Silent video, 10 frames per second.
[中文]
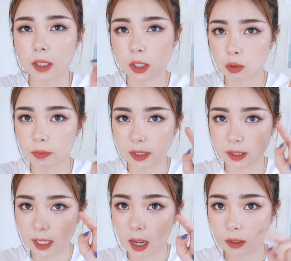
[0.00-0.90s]
但是我每
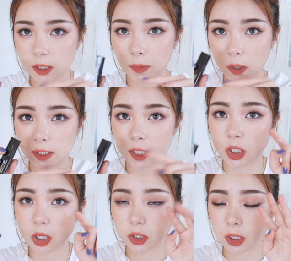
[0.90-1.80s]
次夹好睫毛在
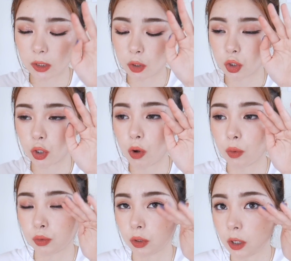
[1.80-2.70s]
上这个的时候，
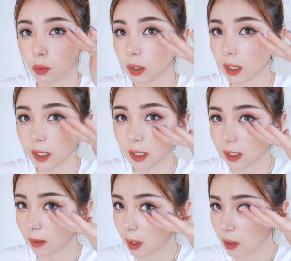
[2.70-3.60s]
我觉得我的那个
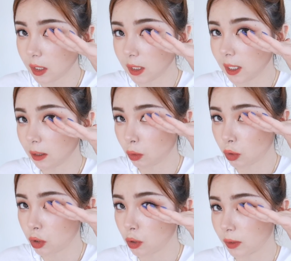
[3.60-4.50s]
睫毛一天都
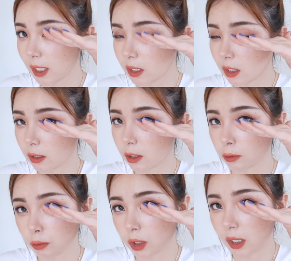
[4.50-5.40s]
是有在这个角
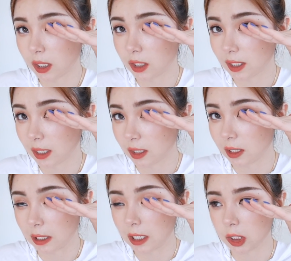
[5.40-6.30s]
度上一直在这
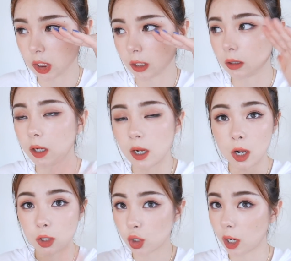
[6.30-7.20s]
里立着的，
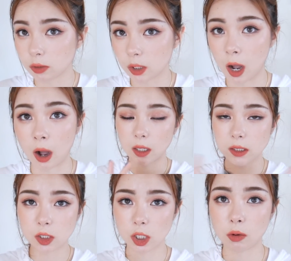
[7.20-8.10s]
超级好。而
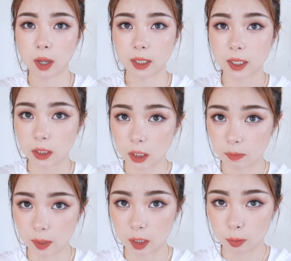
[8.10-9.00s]
且这款呢也特
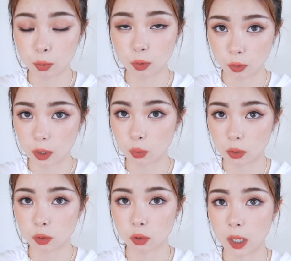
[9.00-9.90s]
别的不容易
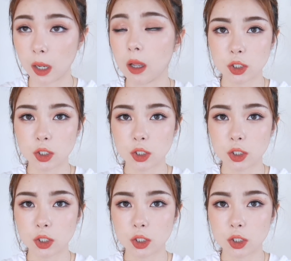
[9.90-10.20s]
晕妆，